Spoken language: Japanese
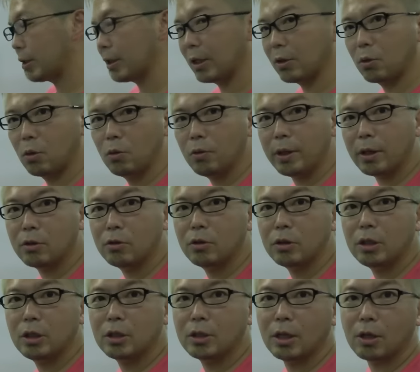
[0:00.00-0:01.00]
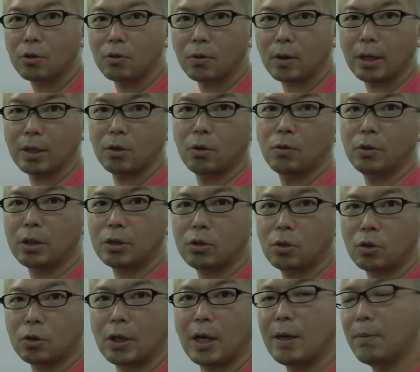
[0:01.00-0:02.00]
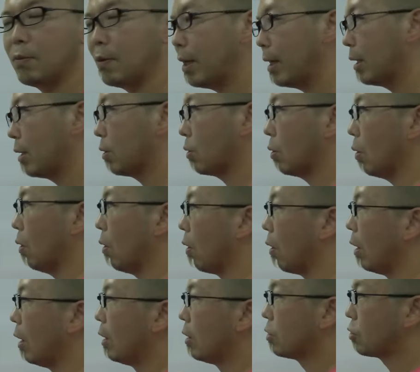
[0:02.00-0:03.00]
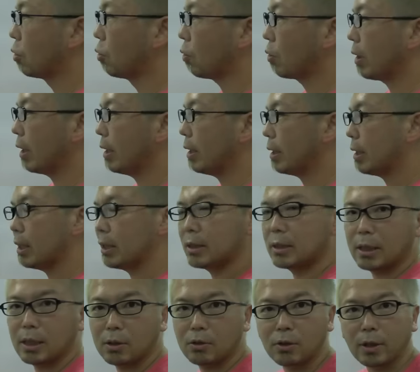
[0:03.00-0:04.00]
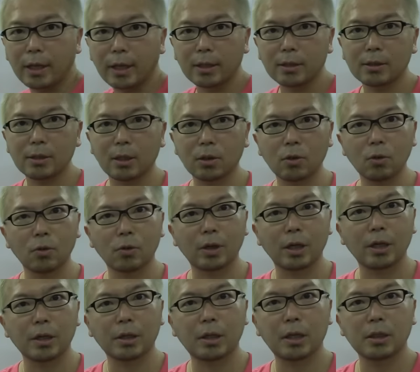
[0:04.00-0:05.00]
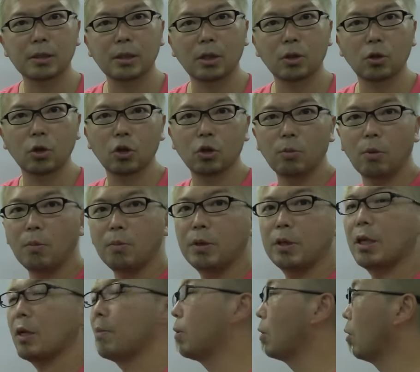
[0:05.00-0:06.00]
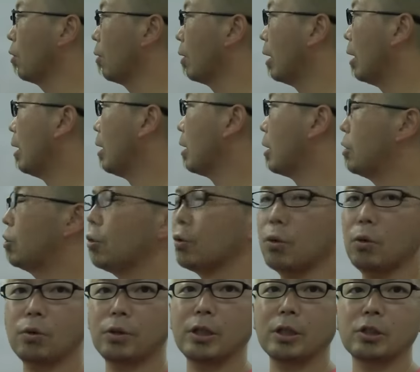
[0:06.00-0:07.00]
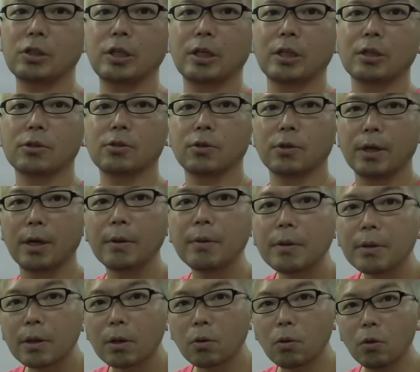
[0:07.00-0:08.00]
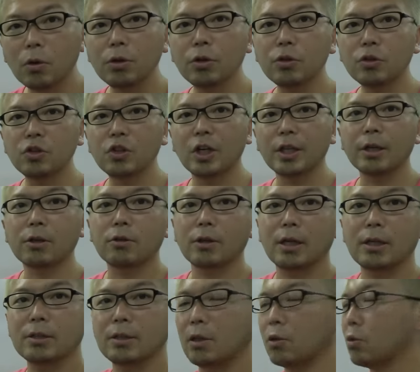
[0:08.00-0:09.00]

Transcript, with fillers: ちがどんな風に生きてるのかいろんな人のタイムラインとその関係性クライアントさんとの関係性というのも見てみよう非常に大きな視野ですよねでこういう視野でクライアント